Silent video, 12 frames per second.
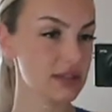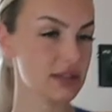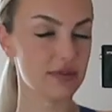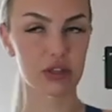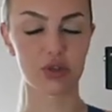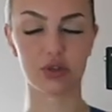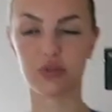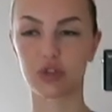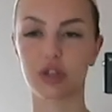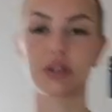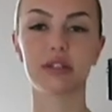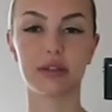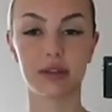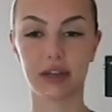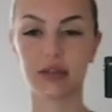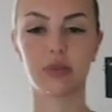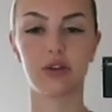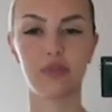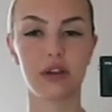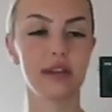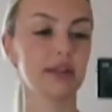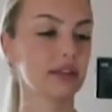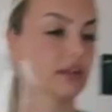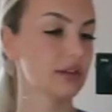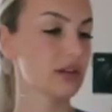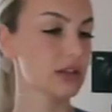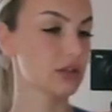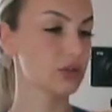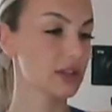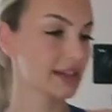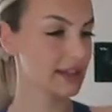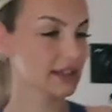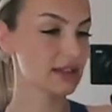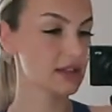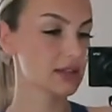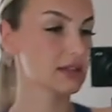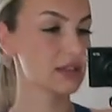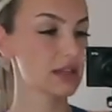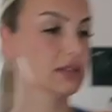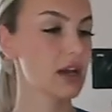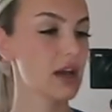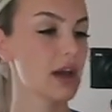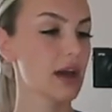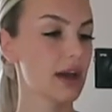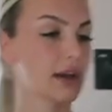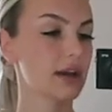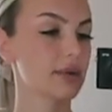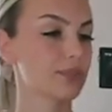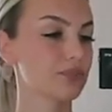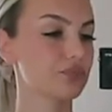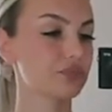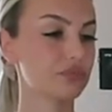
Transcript: ich werde es euch wahrscheinlich direkt mal verlinken, also direkt das Set. Ähm,